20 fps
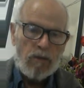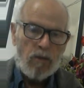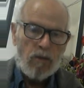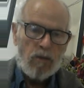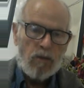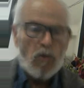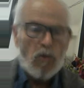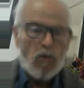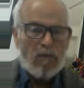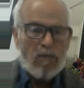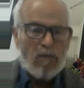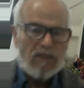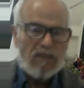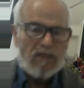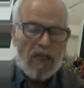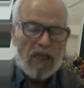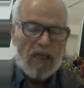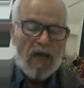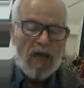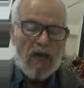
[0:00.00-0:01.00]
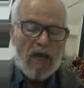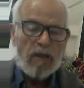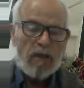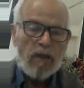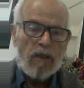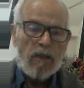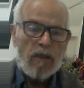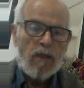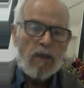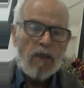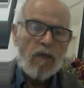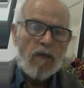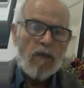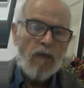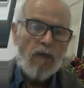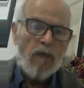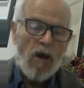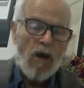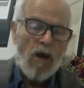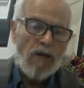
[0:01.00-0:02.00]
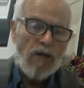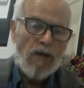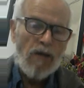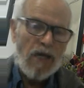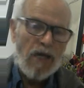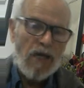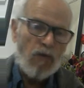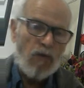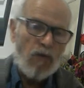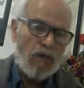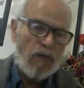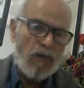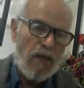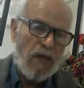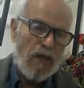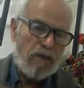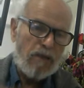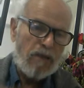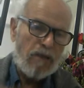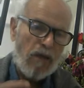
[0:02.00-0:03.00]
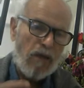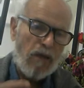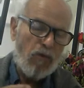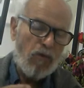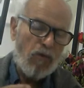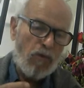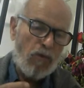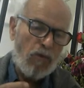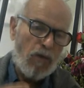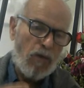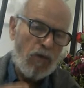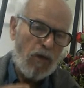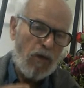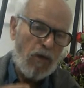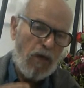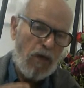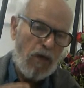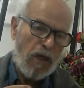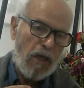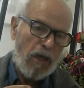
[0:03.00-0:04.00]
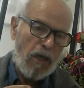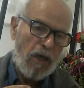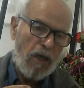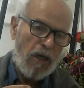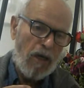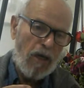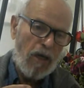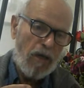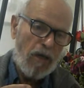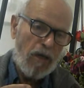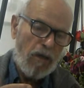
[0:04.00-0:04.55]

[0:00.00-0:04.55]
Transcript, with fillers: وين مسينا فهذا يخليو الناس تاخذ آه، هكا